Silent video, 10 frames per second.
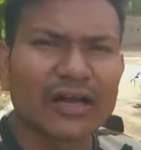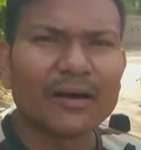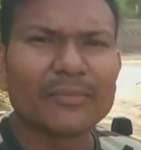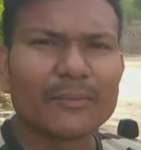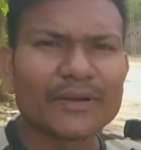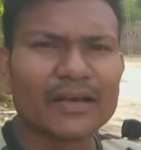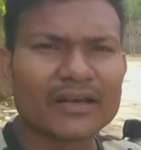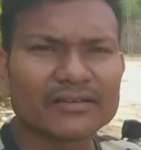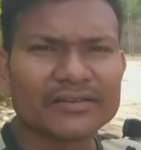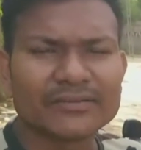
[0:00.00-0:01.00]
हम अपना
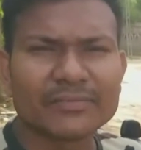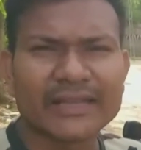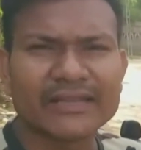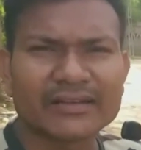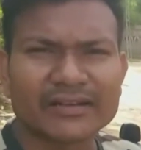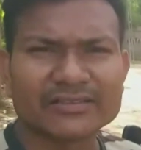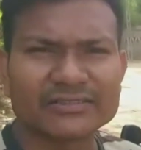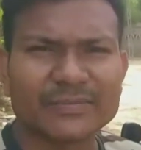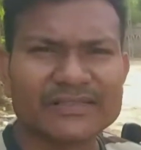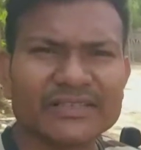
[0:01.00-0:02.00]
ये बाइक का
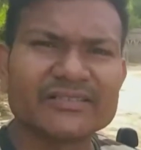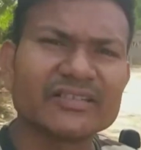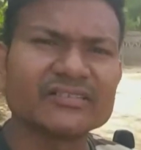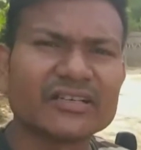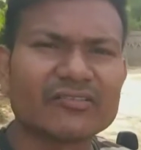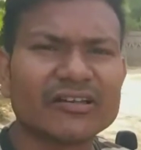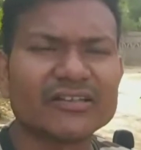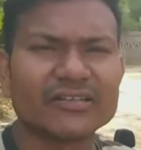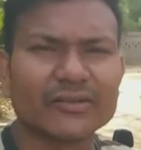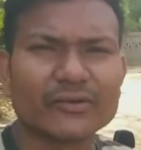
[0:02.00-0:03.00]
सस्पेंसर चेंज करवा
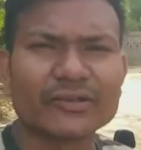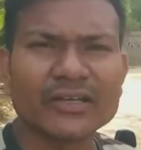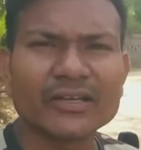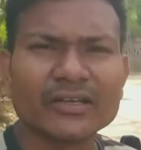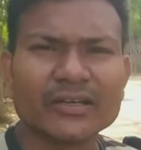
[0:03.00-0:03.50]
देंगे ओके